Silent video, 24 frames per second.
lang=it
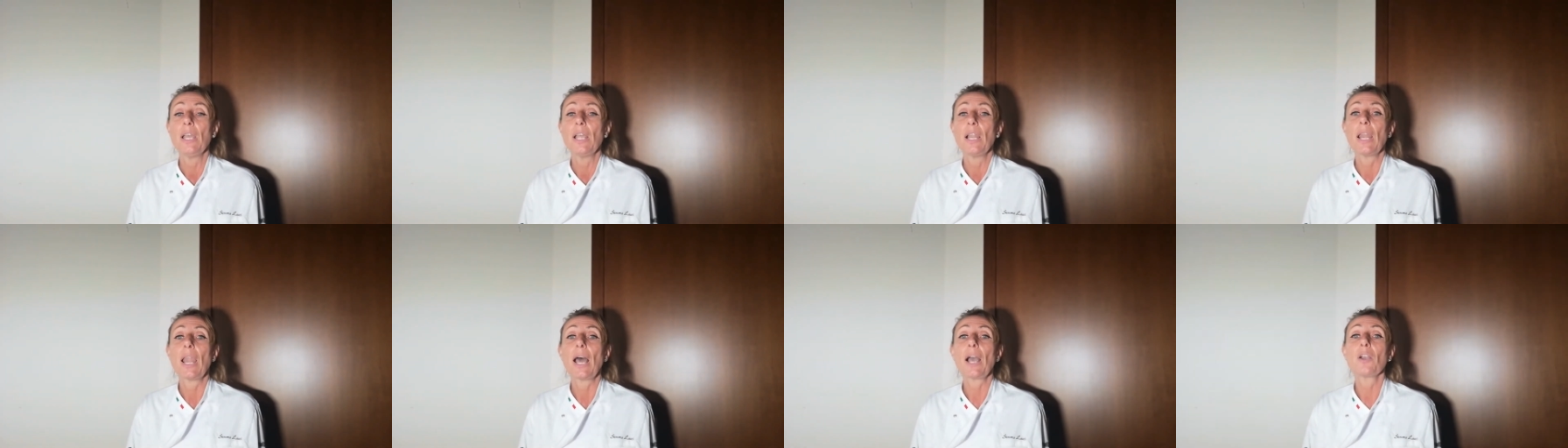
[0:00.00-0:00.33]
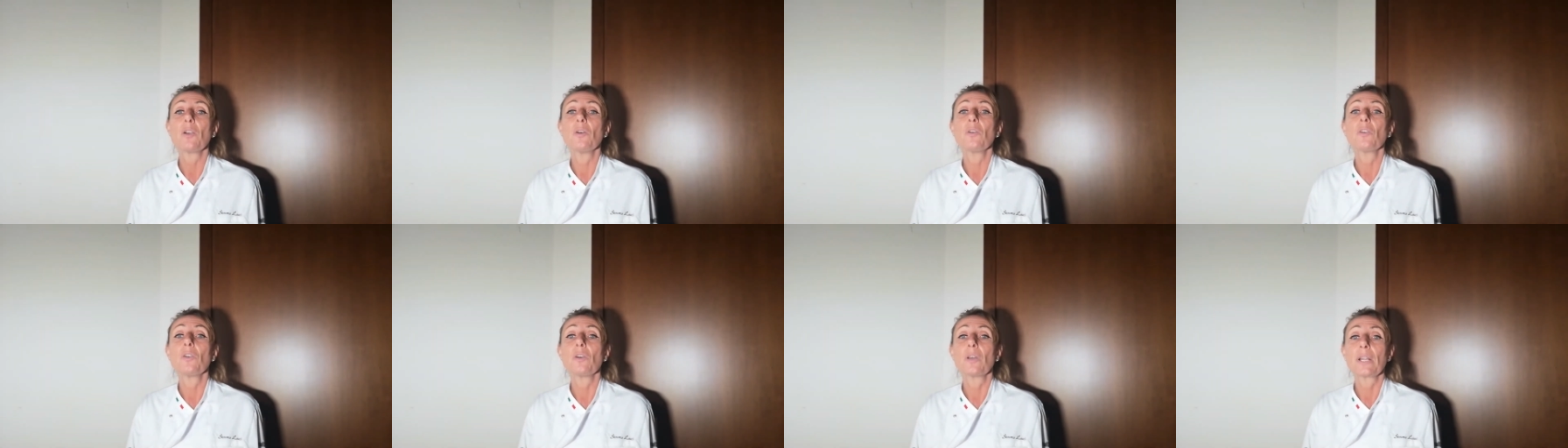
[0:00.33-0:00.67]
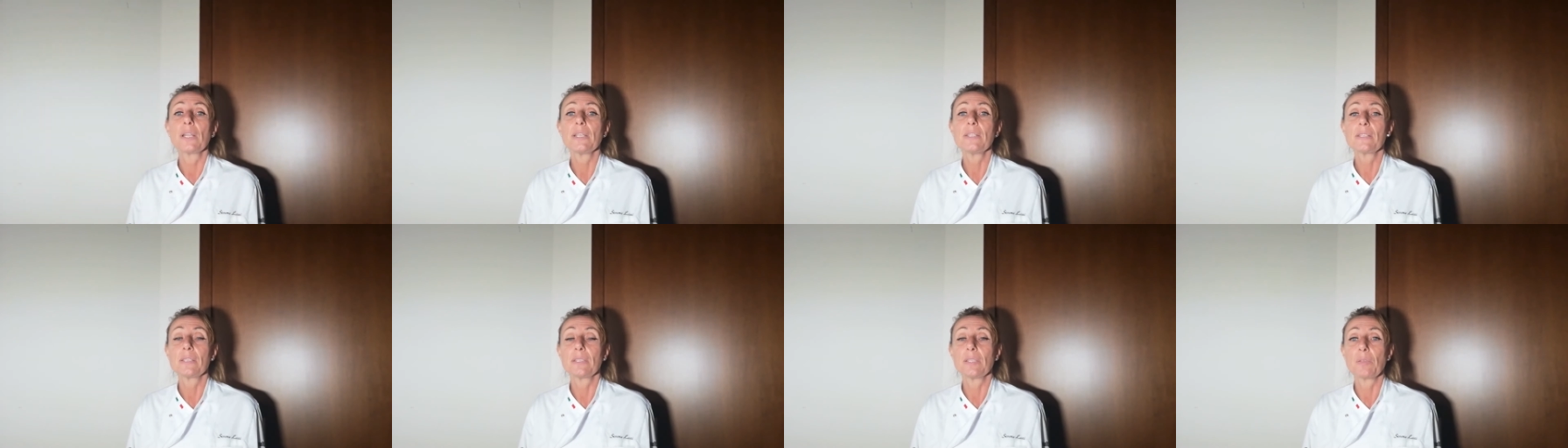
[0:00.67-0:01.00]
la
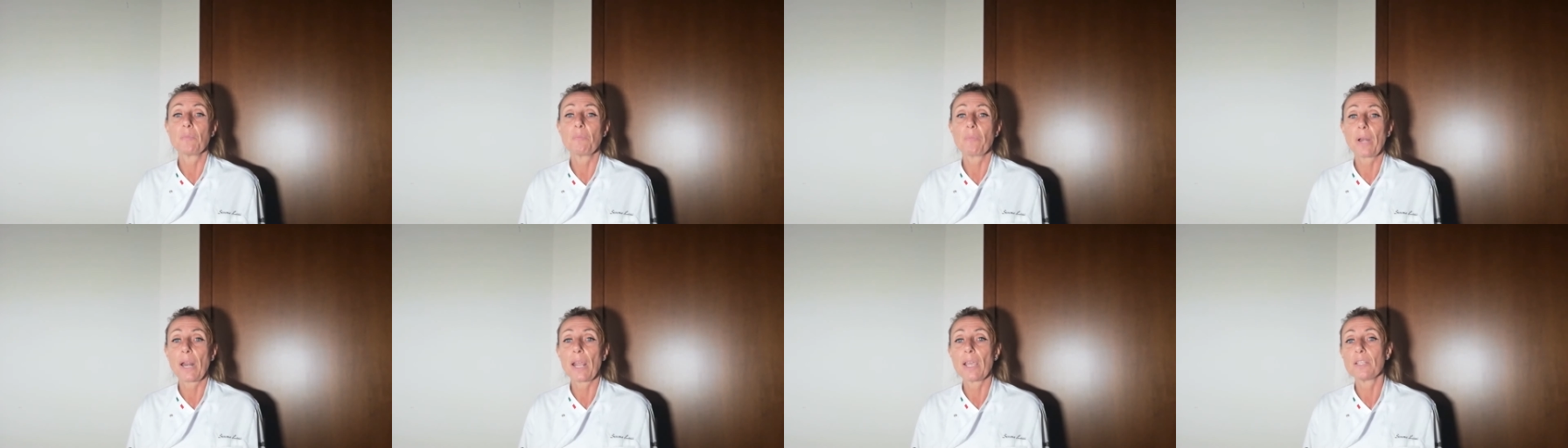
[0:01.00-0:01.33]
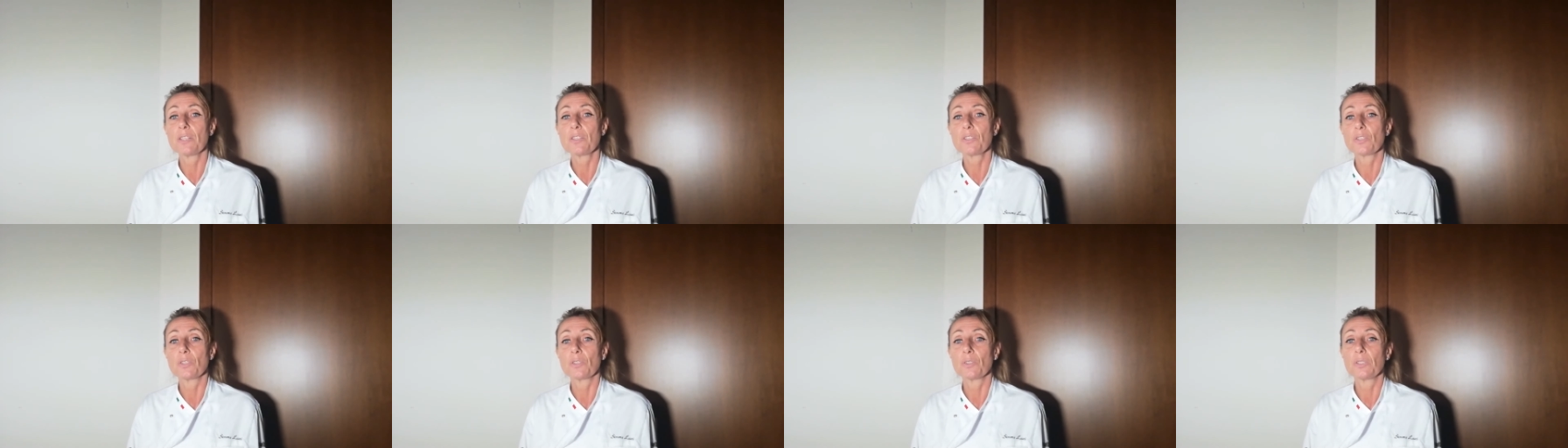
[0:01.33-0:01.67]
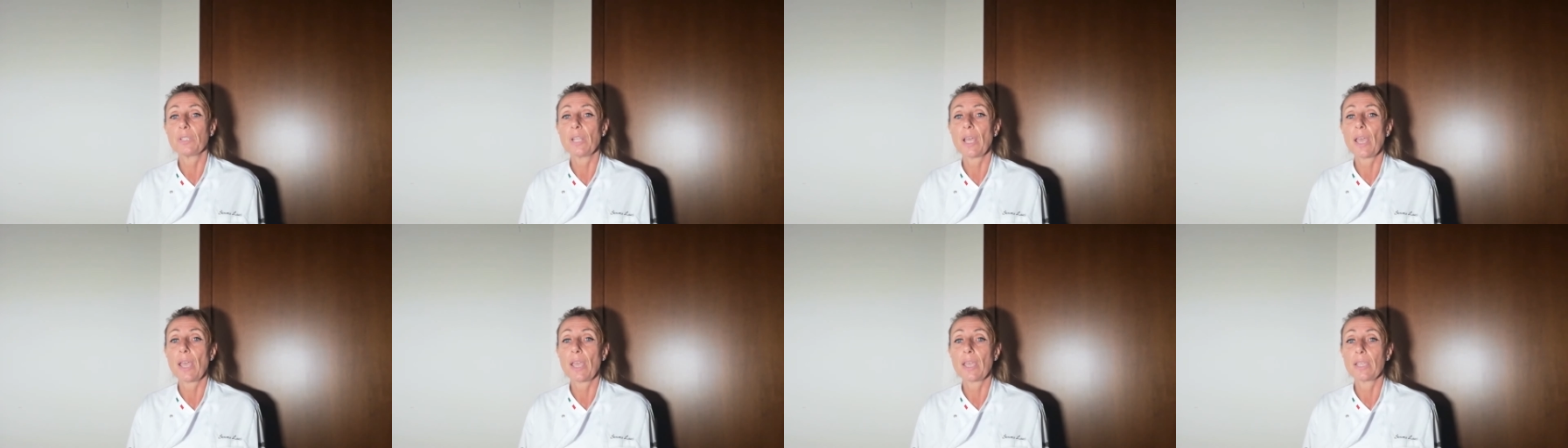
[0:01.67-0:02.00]
concorrenza di prezzo
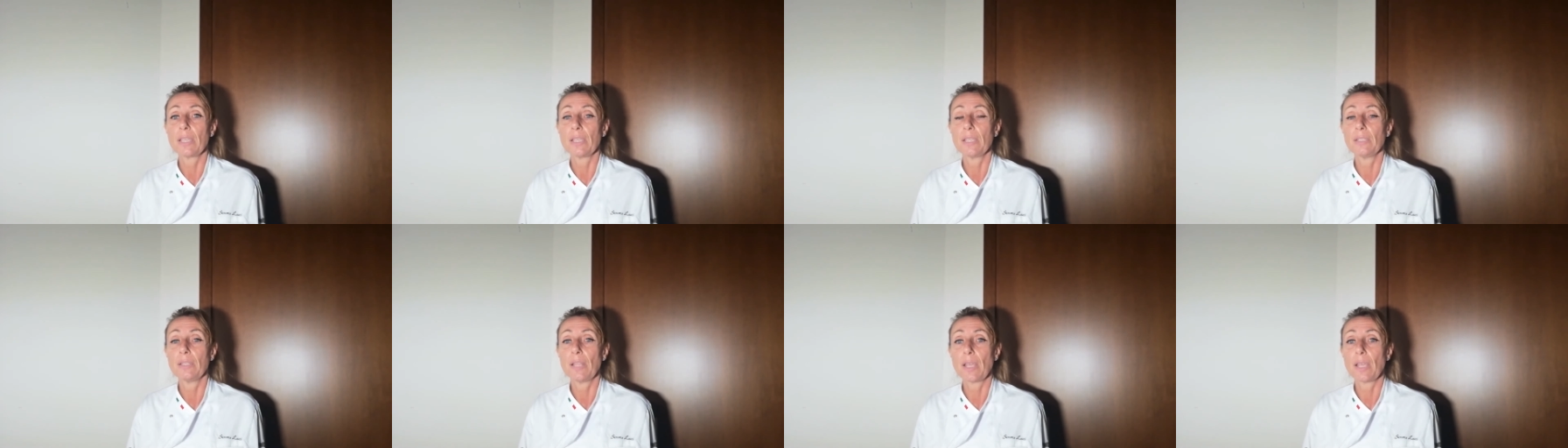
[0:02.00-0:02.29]
dei,